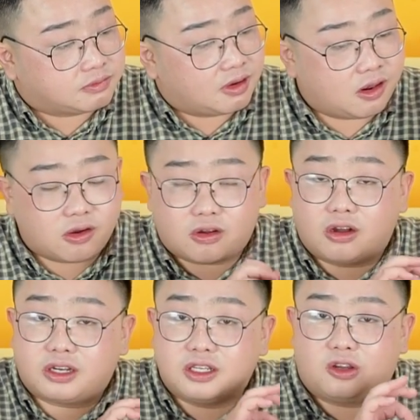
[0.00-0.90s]
nó
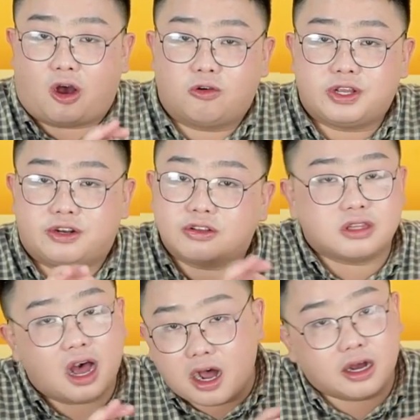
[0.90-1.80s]
có cái chỗ thì nó
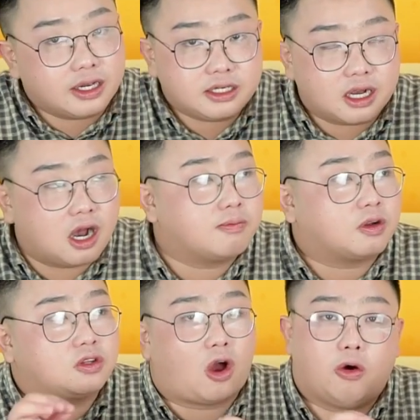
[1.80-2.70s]
tơi cơm,
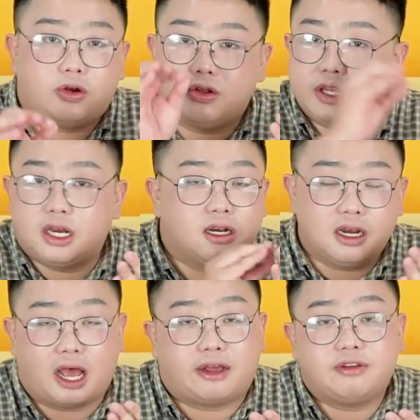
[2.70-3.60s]
có chỗ thì nó dính
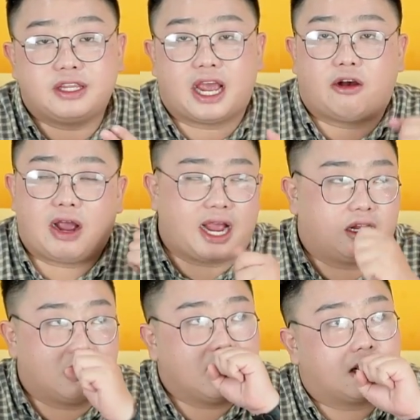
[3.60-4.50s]
lại với nhau,
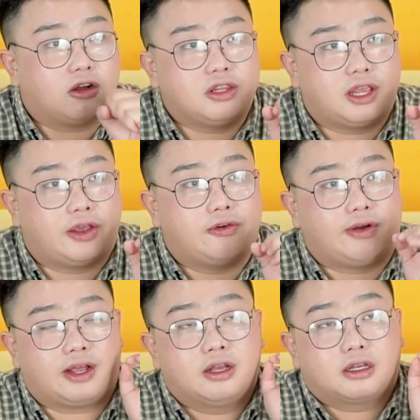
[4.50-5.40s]
ăn rất là khó chịu.
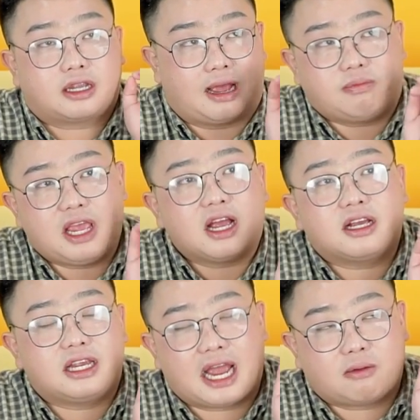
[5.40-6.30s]
Và cảm giác
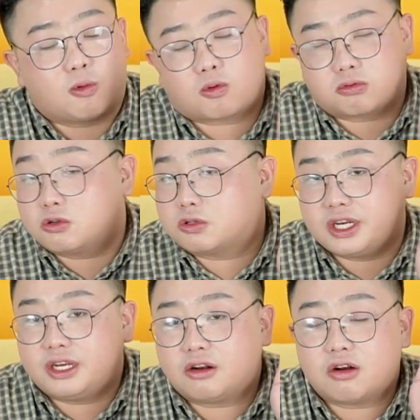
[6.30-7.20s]
khi ăn một cục
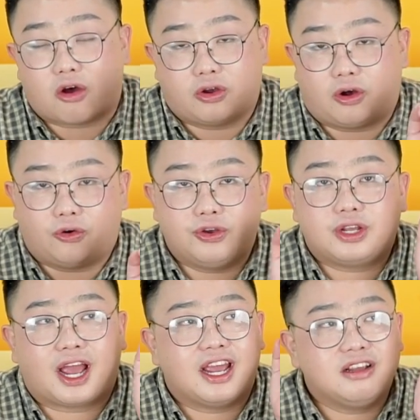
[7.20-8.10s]
sushi á, nó đòi hỏi
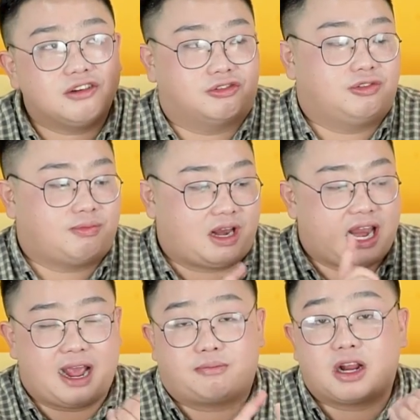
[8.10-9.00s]
cái người mà
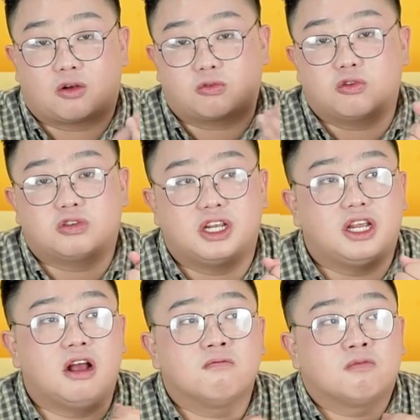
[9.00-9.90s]
làm ra cục sushi
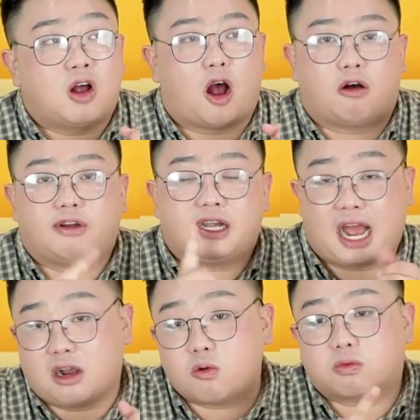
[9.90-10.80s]
á, họ phải
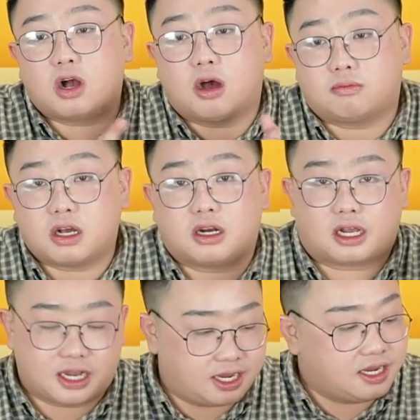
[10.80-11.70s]
nắn cục cơm rất là
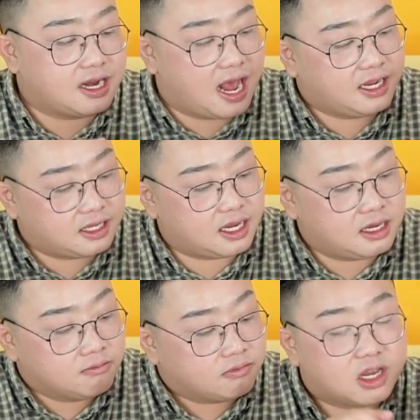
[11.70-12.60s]
kỹ, để làm chi
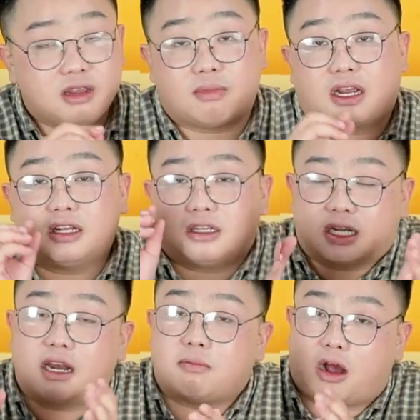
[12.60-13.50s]
khi mà cái thực
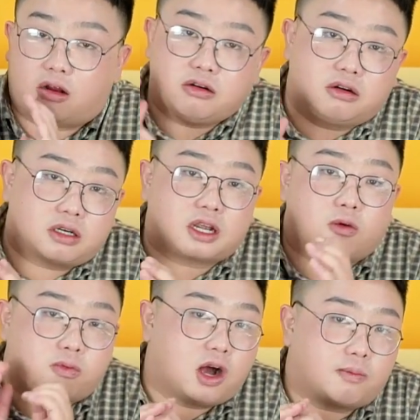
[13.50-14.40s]
khách mà họ đưa cái
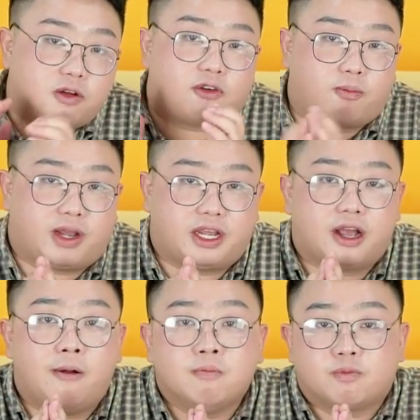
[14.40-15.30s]
cục cơm đó vào miệng
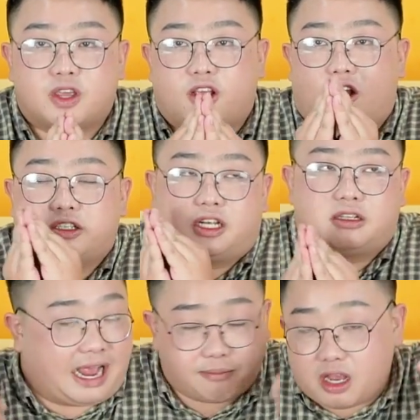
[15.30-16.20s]
á, thì họ sẽ
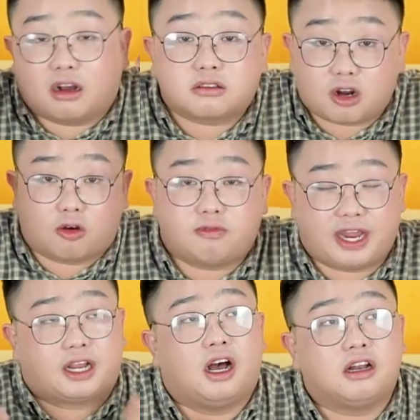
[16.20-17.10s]
cảm nhận trọn
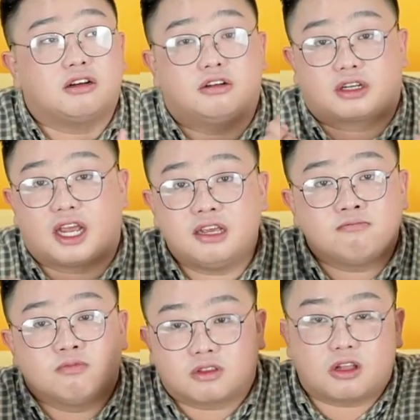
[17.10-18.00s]
vẹn hết được cái
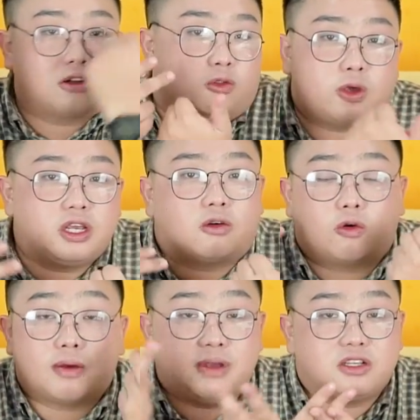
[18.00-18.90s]
tinh túy
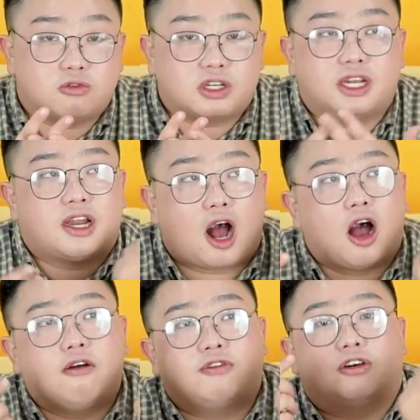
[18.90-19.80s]
của cái miếng sushi
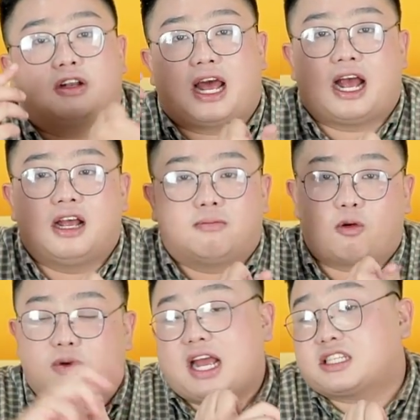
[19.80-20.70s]
đó, vừa là
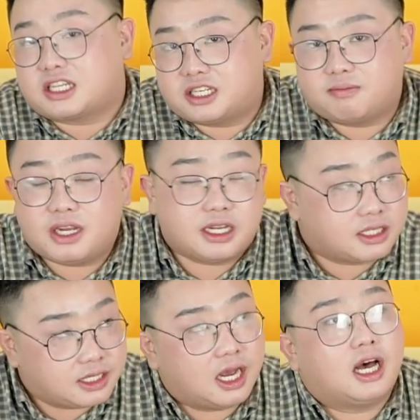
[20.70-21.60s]
một lát sashimi
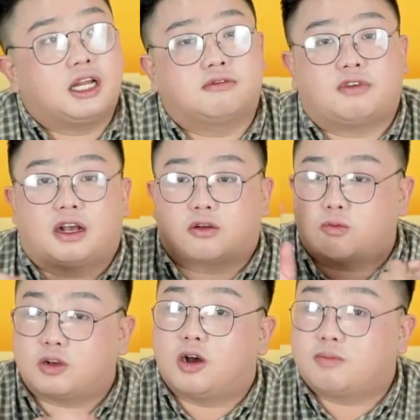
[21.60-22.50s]
ở trên và
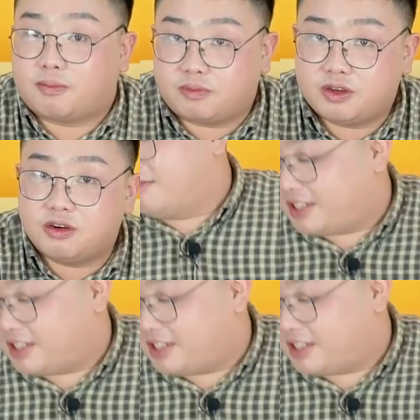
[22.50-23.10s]
cục cơm nằm dưới.